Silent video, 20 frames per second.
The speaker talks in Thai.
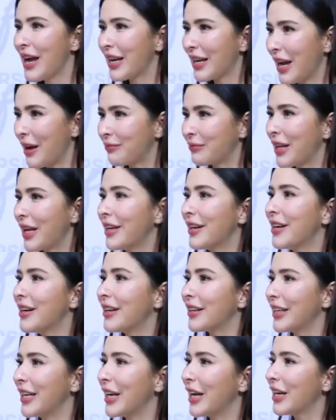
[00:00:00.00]
กับต้าเหนิง
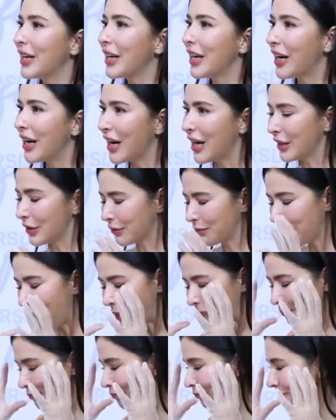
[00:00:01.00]
นี่คือเขินแบบ
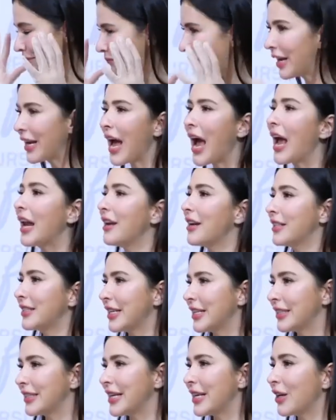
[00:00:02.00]
ไม่ได้เลยจ
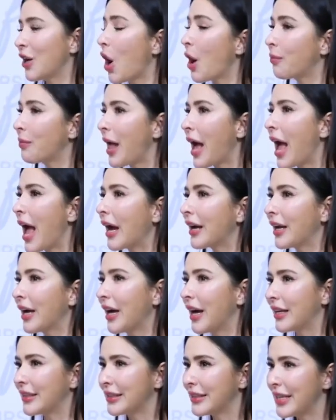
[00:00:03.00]
ริงๆ รอบแรกนะ
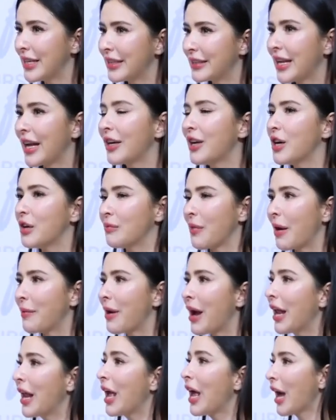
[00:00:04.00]
คะ ที่ต้าเหนิงมา
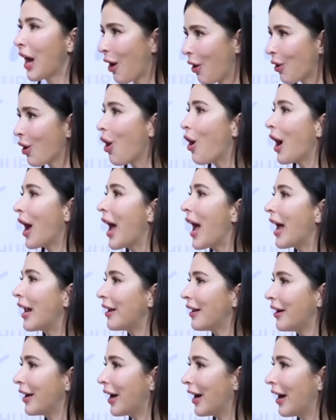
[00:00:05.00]
ว่าเขาร้องไห้
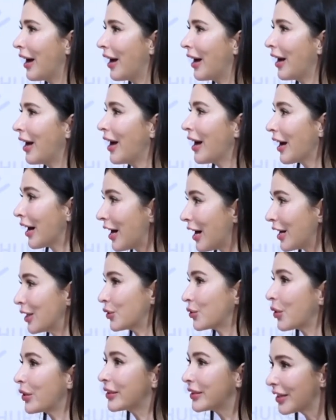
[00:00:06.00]
เลยอะค่ะ เขิน
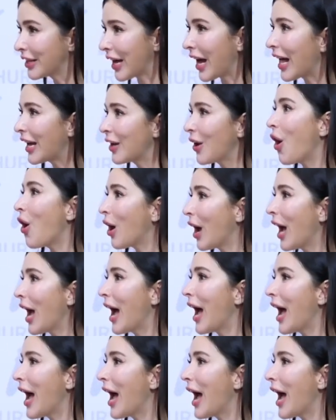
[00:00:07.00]
จนถึงขั้นร้องไห้